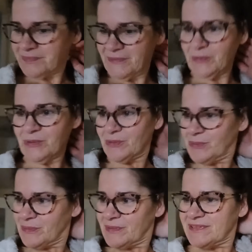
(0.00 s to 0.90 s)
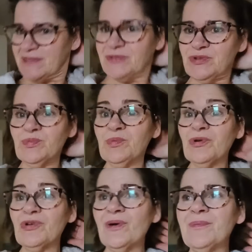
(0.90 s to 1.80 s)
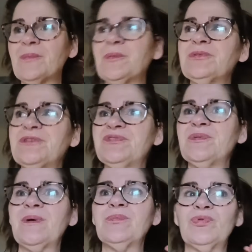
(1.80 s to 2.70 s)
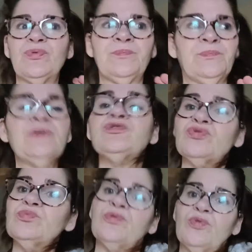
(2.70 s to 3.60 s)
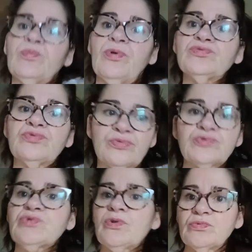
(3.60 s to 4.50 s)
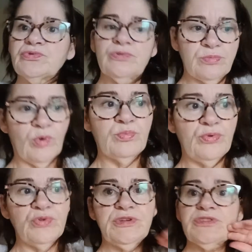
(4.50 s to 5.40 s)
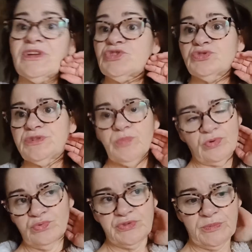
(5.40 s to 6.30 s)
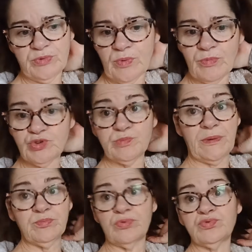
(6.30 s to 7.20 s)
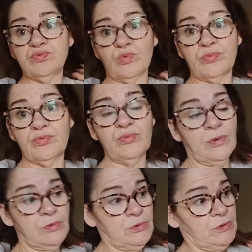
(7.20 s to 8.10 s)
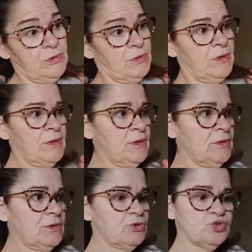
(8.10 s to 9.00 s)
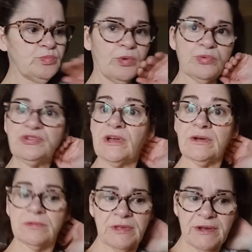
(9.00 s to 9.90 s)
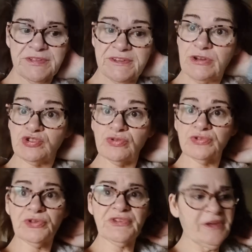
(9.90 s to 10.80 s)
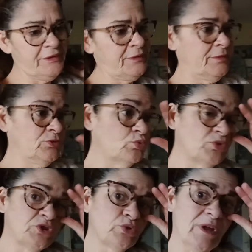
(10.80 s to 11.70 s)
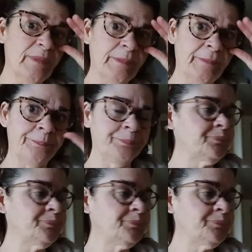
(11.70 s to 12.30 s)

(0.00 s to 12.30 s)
Donc euh, ça fait du beau moqueur cœur, même quand il fait pas beau. Mais je peux comprendre qu'on soit contre. Mais on peut le dire très gentiment, tout simplement. Moi, je suis pas pour tout non plus. Hein, et, je suis pas obligée d'agresser les gens sans arrêt. Surtout que c'est toujours la même.